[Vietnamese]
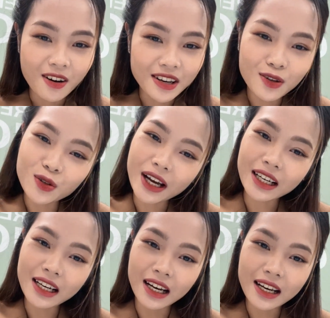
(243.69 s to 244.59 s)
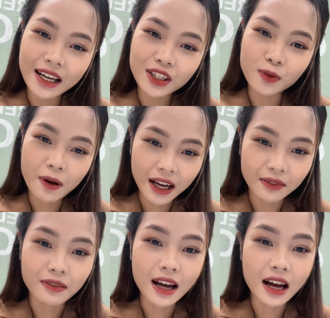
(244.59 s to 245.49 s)
Có nhiều du khách đã đến đây chụp
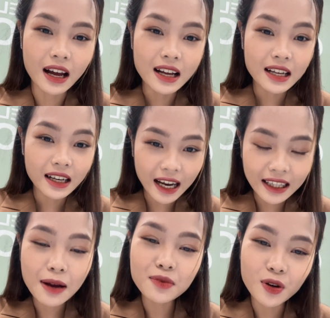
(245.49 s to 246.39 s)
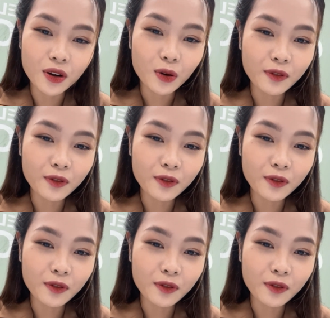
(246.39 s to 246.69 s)
ảnh và ghé thăm rồi.